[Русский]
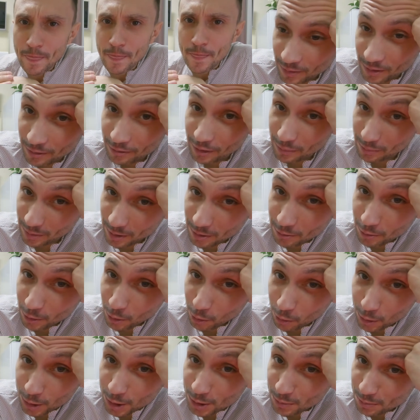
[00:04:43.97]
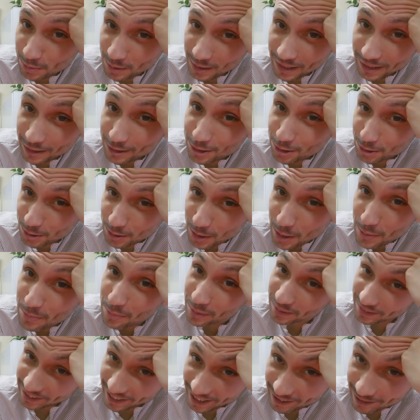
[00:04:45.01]
Во-первых, очень приятно, что ей
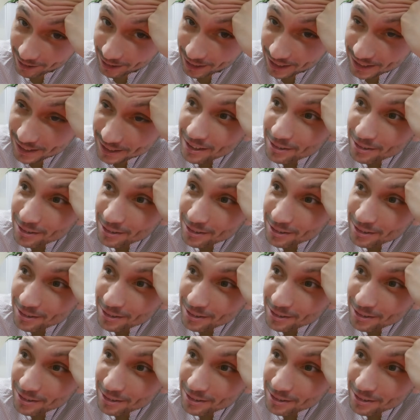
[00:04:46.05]
понравилось.